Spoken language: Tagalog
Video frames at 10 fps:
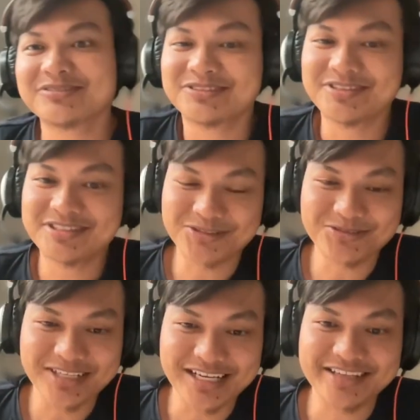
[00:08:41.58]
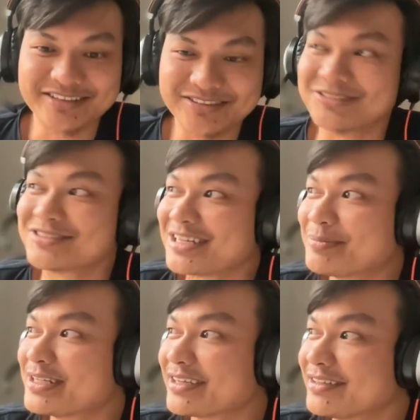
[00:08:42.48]
yung isa kong client oh,
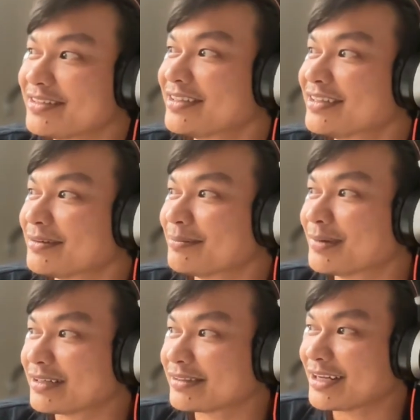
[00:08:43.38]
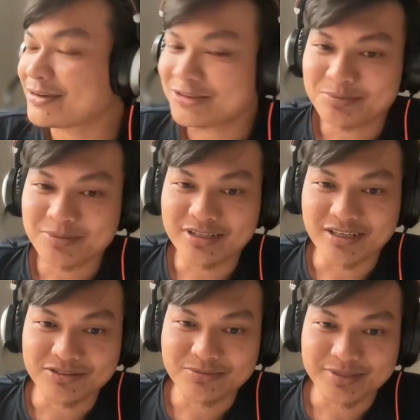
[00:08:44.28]
sabi niya try ko daw mag
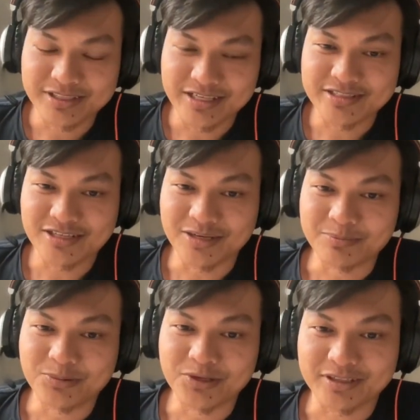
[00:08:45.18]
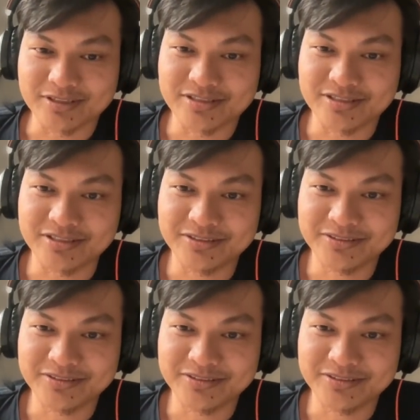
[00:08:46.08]
ano magtingin sa Upwork kasi